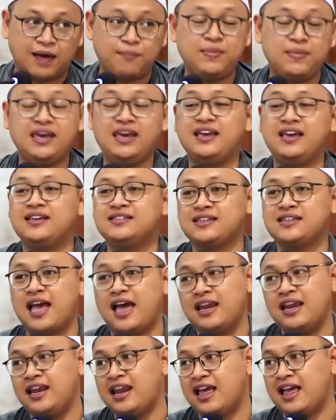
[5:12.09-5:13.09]
Tapi
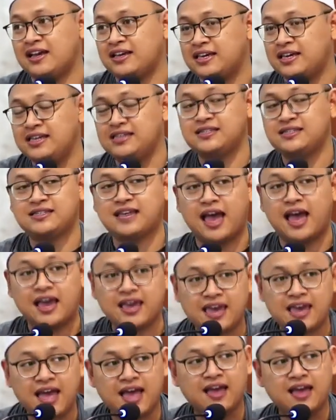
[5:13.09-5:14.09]
sekali lagi
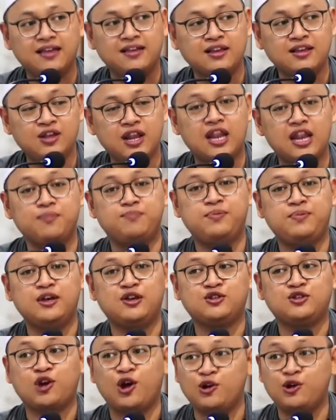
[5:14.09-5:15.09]
saya
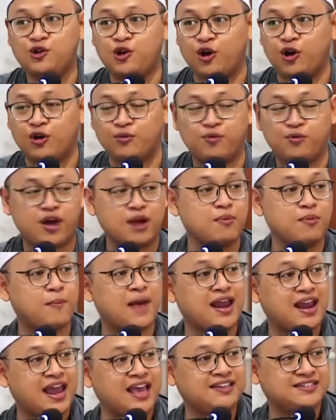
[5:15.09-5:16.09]
lebih condong bukan
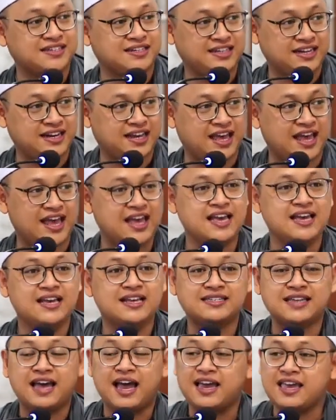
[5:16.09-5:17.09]
memaknai sendiri ya
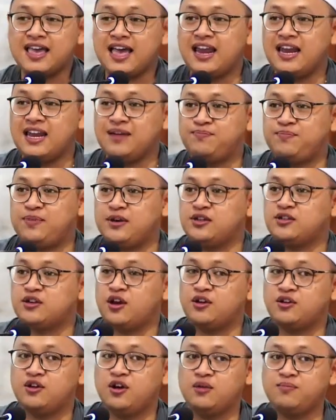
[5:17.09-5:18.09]
saya lebih
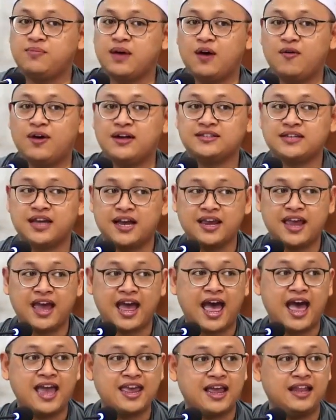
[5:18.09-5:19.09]
condong
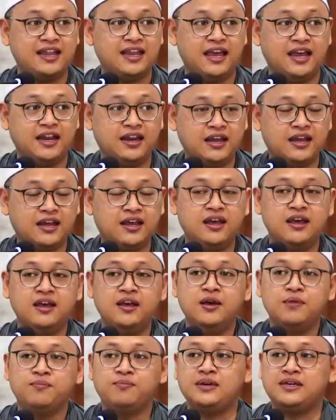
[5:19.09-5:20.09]
bahwasanya ayat ini
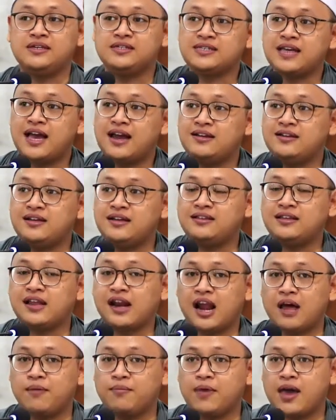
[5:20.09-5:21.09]
bisa
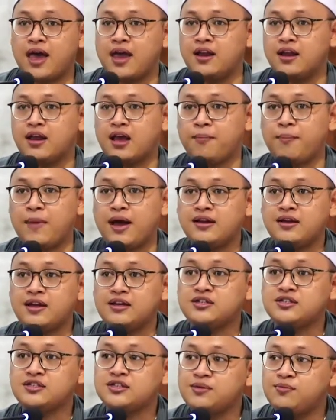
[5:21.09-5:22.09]
diterapkan
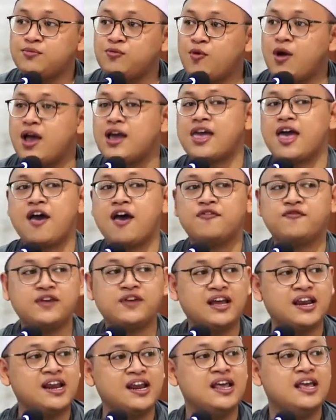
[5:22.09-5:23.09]
kepada semua
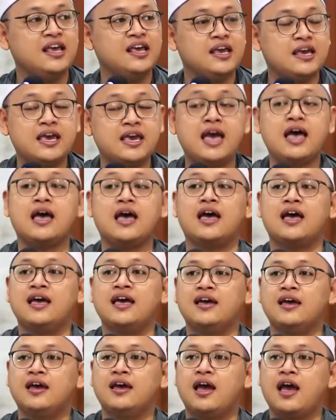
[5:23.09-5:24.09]
kafir yang
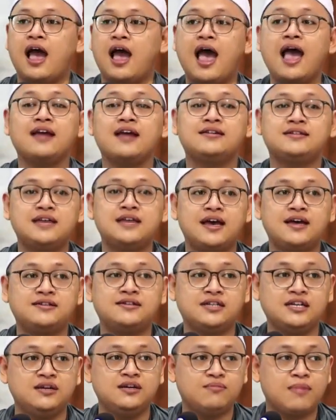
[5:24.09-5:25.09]
ada
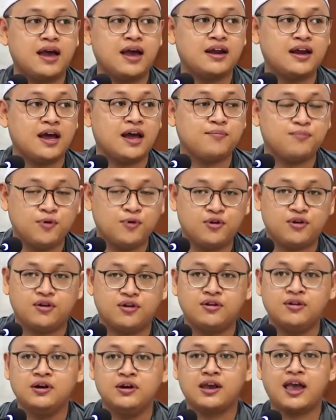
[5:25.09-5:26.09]
di
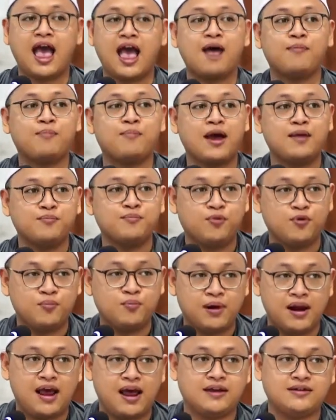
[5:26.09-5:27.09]
dimanapun kapanpun
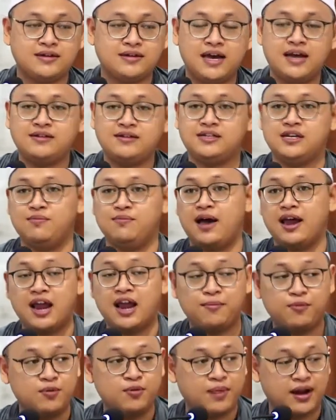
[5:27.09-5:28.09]
berada
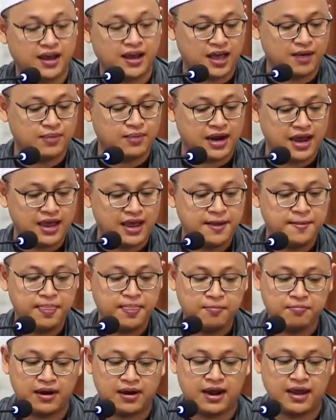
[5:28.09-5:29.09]
dimanapun mereka
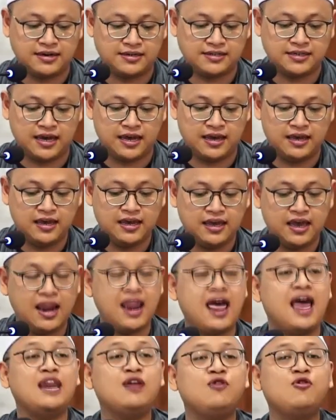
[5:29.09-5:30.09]
berada
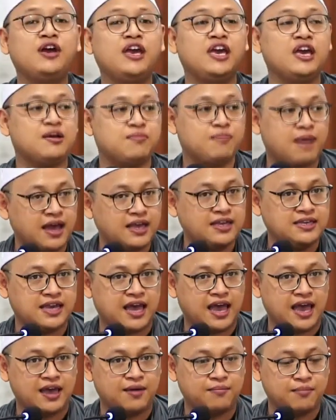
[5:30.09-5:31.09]
lalu
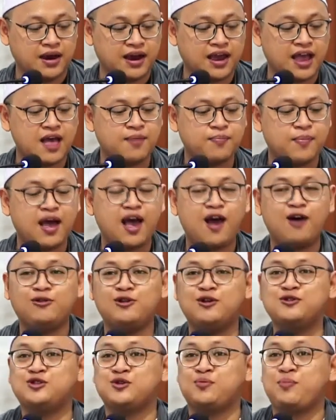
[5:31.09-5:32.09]
hikmahnya mengapa
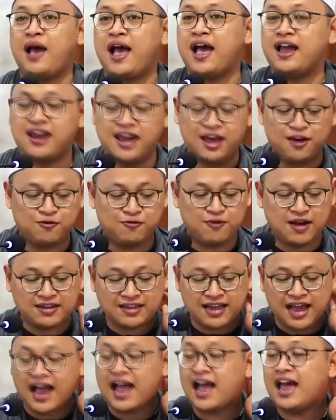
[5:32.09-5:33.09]
Allah subhanahu wa
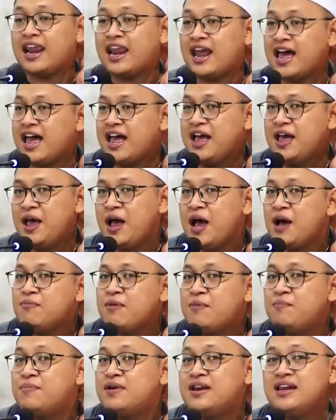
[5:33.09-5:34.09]
ta'ala
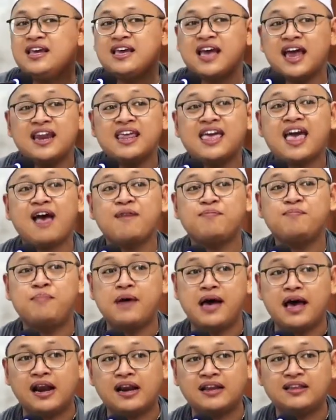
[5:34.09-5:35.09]
memberikan
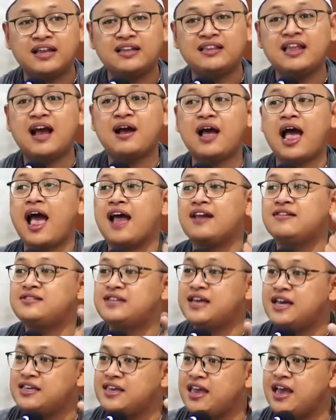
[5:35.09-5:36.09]
kabar tentang
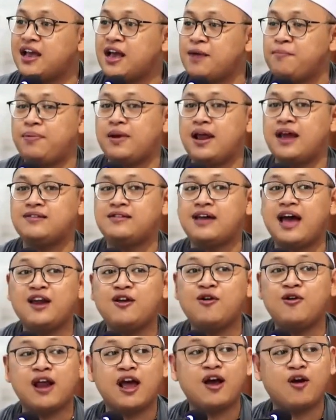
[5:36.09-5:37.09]
adanya keberadaan
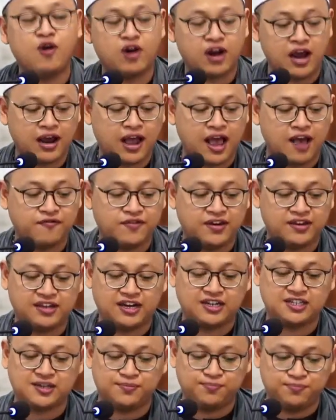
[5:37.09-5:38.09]
orang-orang kafir
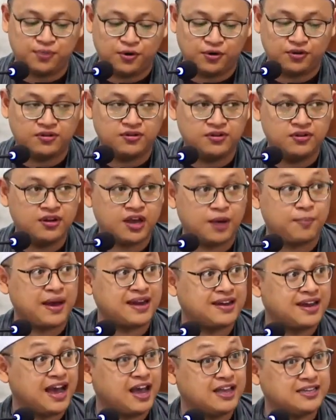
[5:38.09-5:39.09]
tersebut
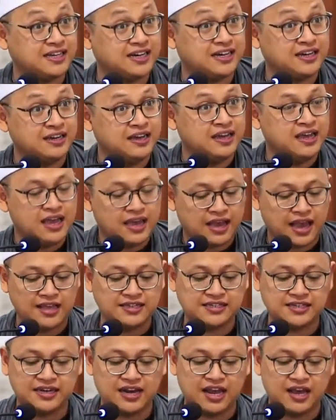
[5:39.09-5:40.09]
kepada kanjeng
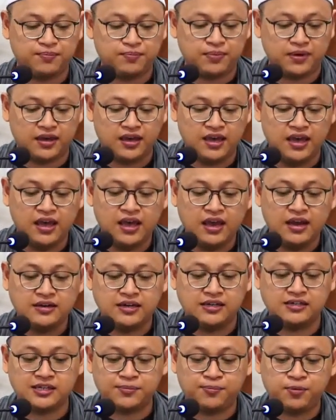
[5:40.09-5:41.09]
kanjeng Nabi
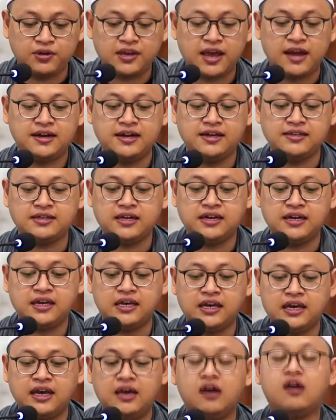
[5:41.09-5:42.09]
disebutkan di sini
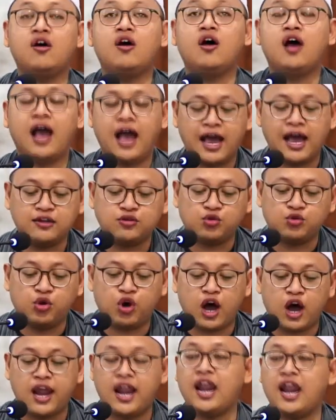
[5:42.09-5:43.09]

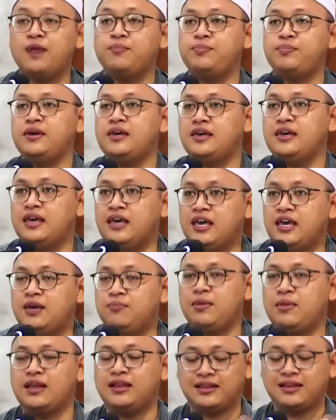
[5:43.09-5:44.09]
irahatu qalbihi
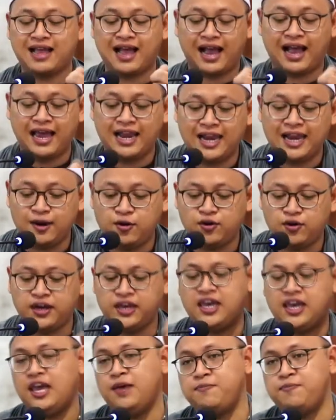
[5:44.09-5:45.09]
min
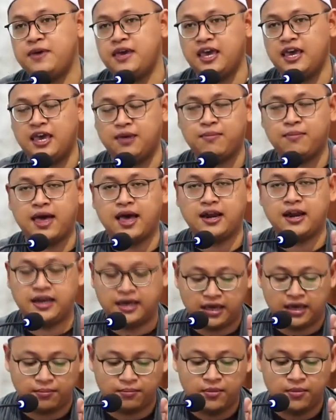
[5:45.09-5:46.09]
ta'alluqihi bi
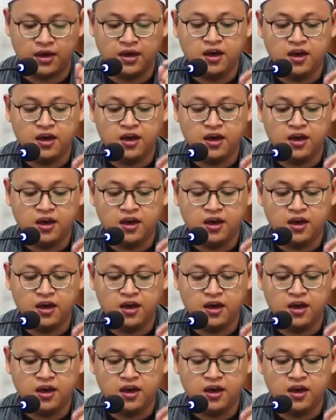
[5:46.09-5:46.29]
imanihim